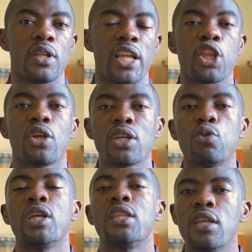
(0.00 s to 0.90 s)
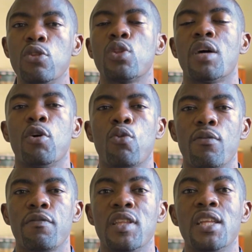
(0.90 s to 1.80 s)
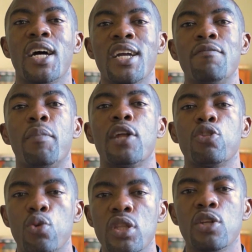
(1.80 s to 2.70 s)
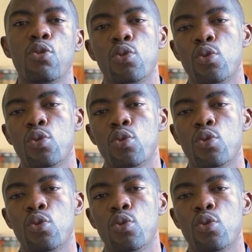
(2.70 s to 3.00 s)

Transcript: les gens qui ont été notamment confinés n'arrivent pas à tenir,